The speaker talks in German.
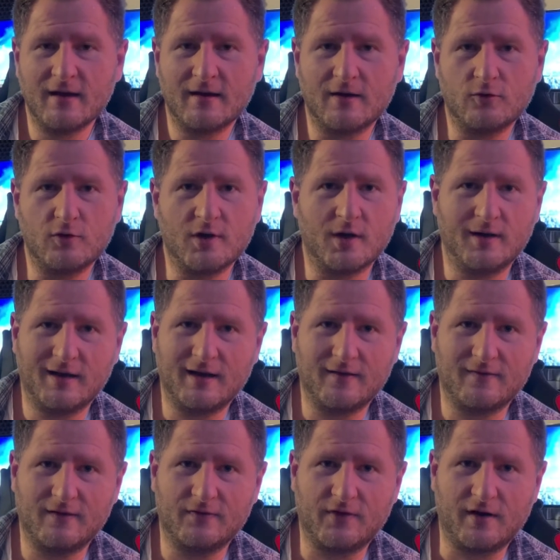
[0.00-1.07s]
Natürlich eine
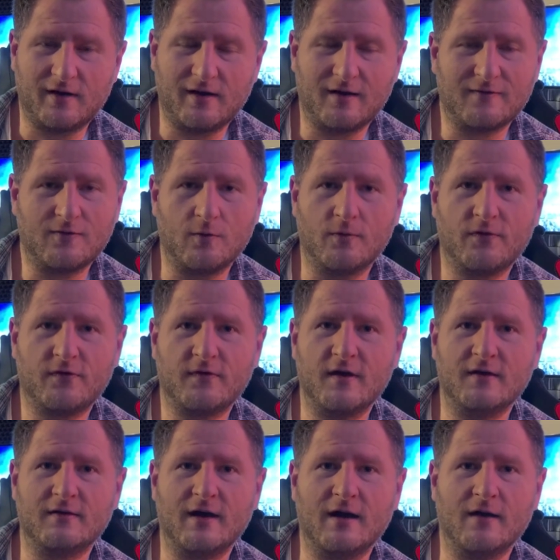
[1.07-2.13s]
ganz andere
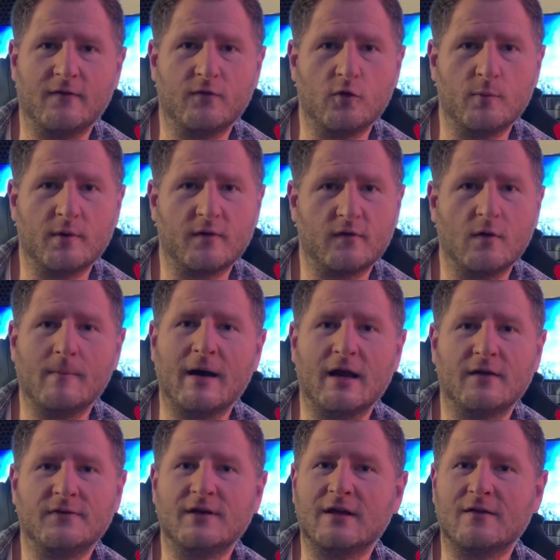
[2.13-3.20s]
Reaktionszeit als über das
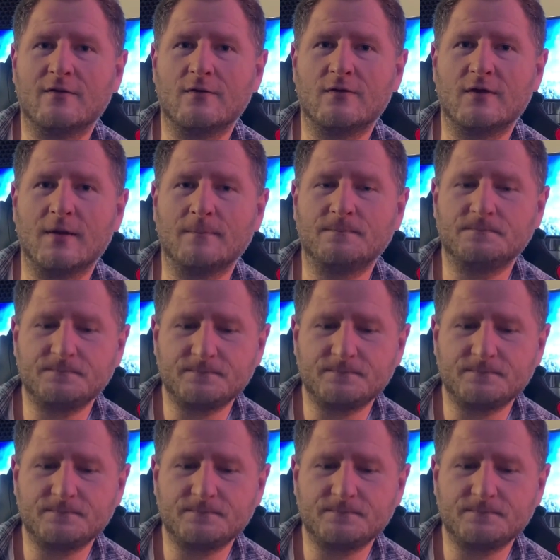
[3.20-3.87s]
normale Ticketsystem.